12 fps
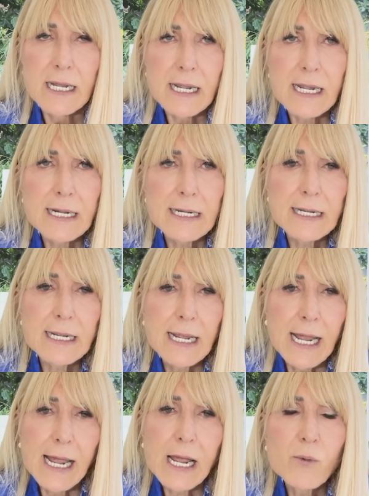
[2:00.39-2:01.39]
Ele
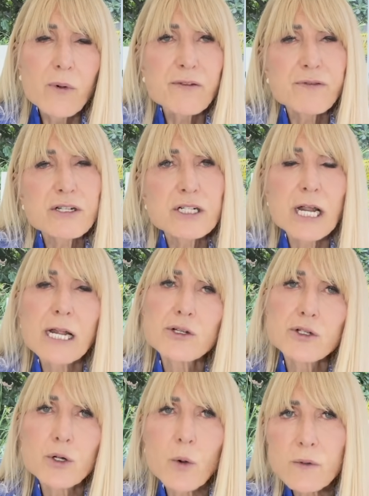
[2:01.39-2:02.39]
é um evangelho
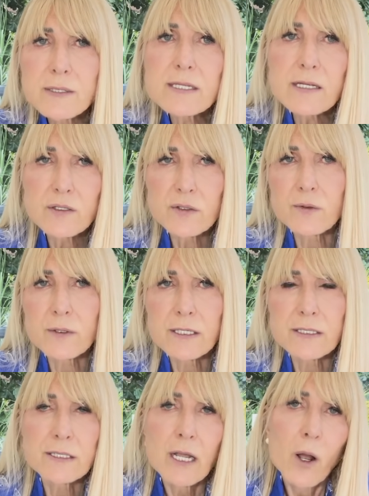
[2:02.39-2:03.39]
de
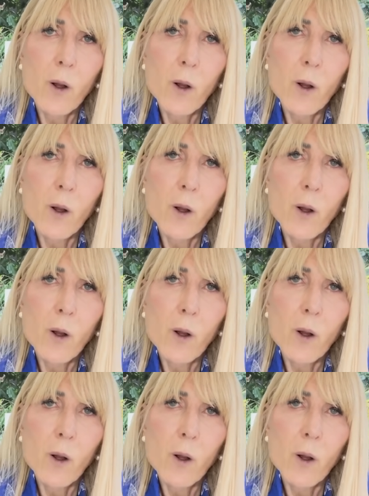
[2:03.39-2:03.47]
concessões.